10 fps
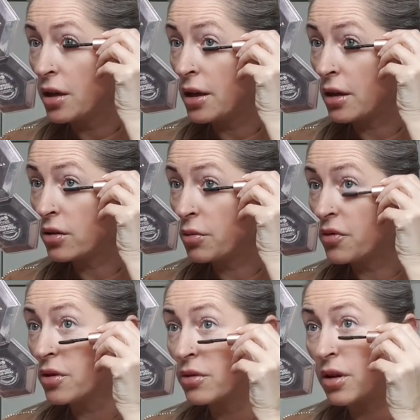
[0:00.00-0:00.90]
jak to by
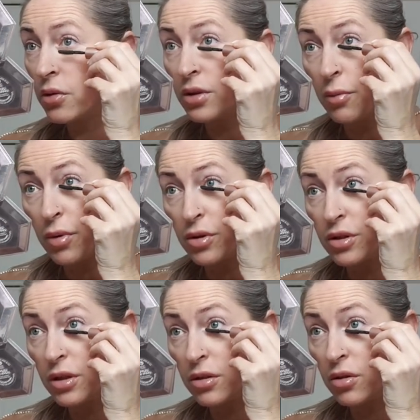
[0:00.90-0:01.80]
wyglądało na
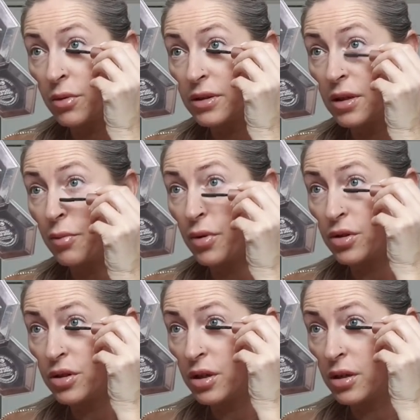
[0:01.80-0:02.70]
poczcie. Natomiast na
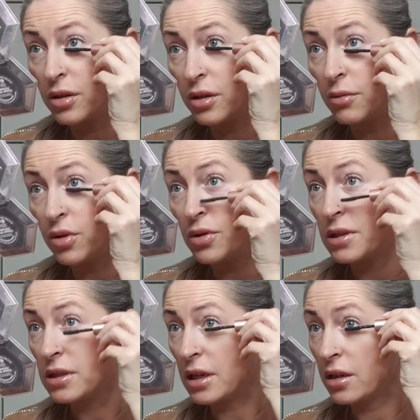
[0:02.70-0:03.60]
poczcie
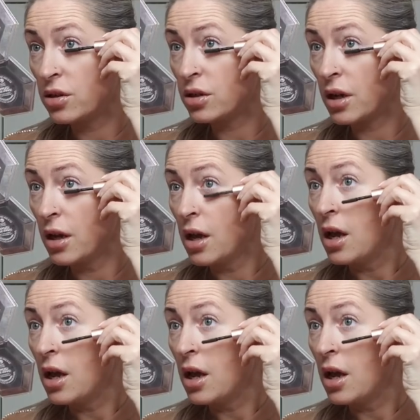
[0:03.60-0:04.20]
minus jest taki, że